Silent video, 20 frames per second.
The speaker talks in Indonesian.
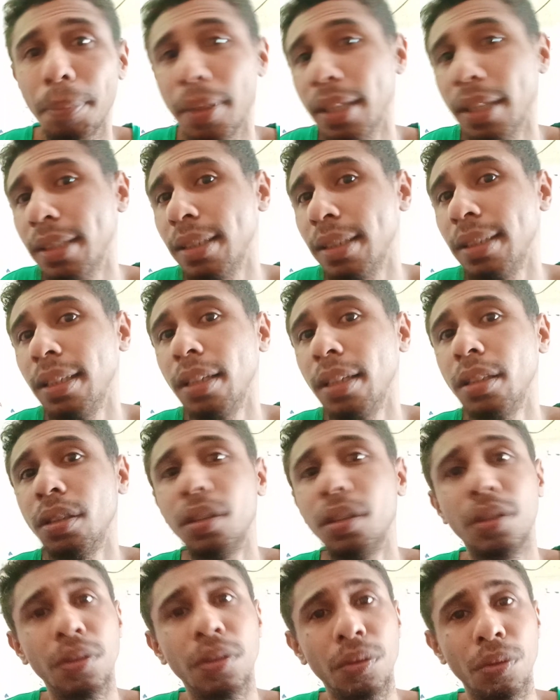
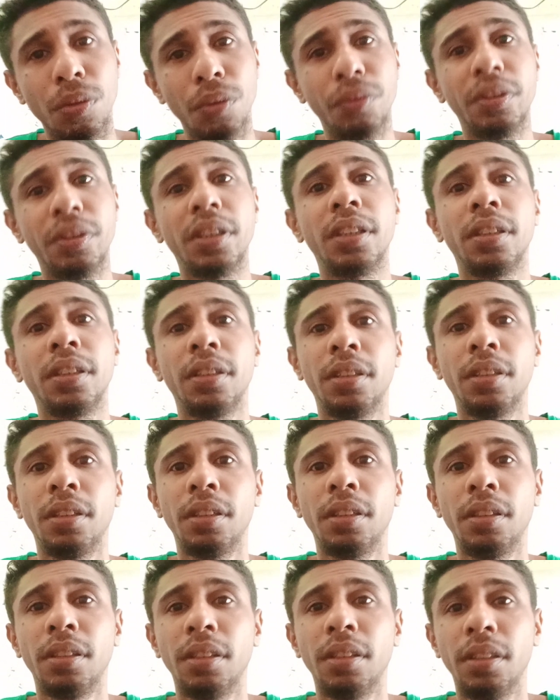Presiden Jokowi.
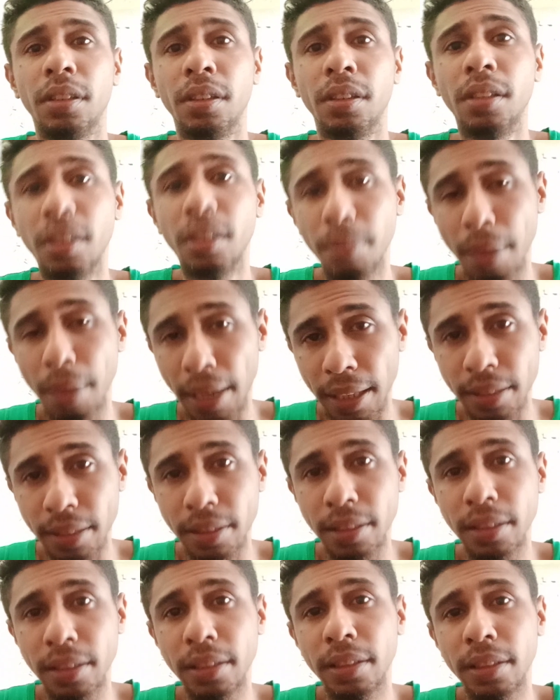Terima
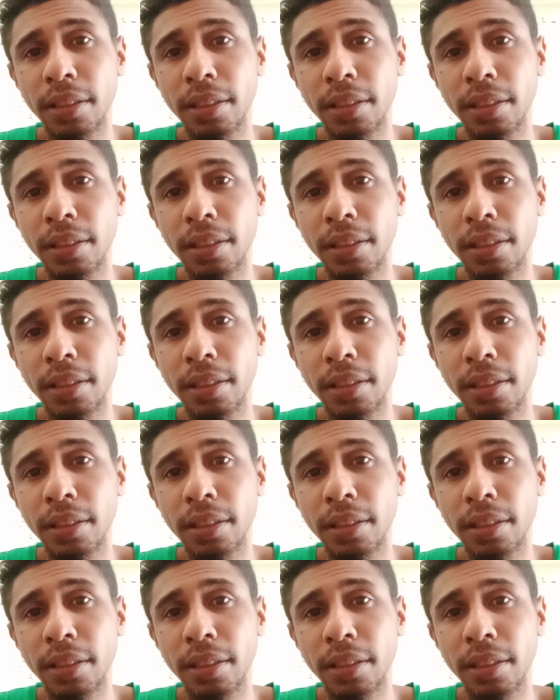kasih.